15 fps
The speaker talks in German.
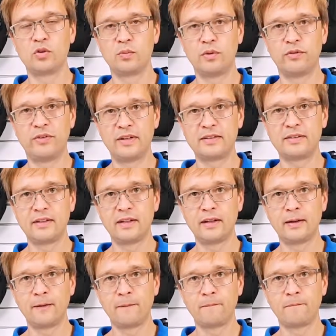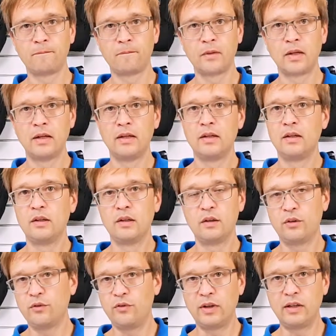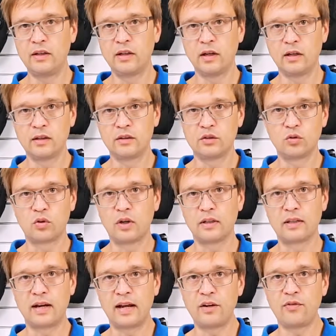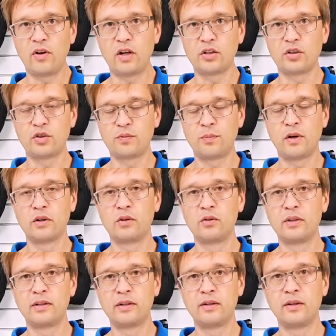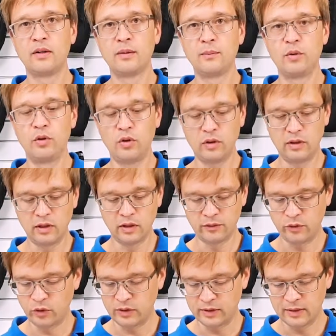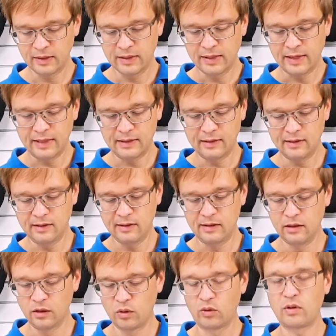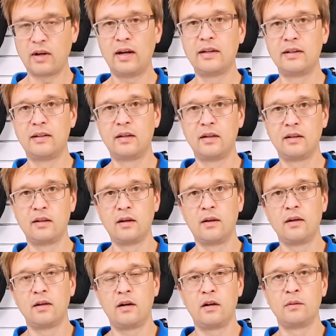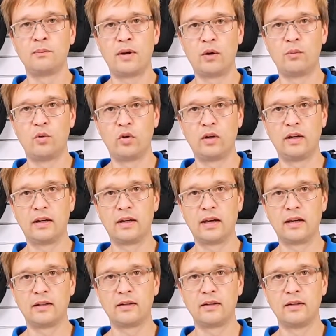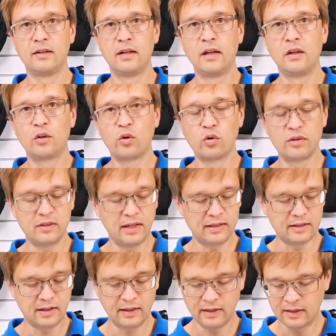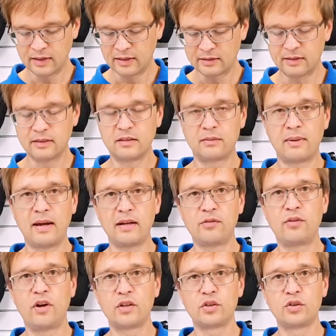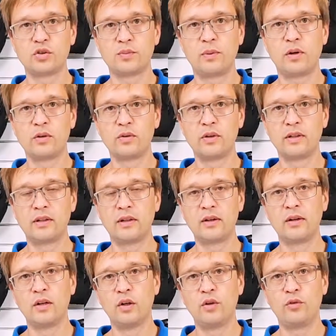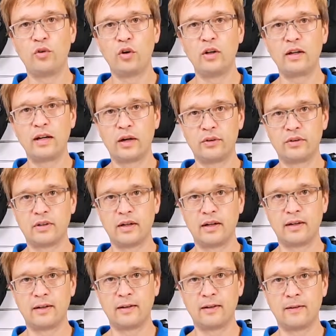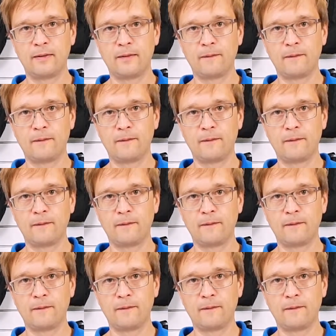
zu befestigen. Wenn ihr sogar drei Flaschenspanngurte benötigen wollt, hättet ihr hier noch eine dritte Anbaumöglichkeit. Grundsätzlich sind zwei Flaschenspanngurte völlig ausreichend.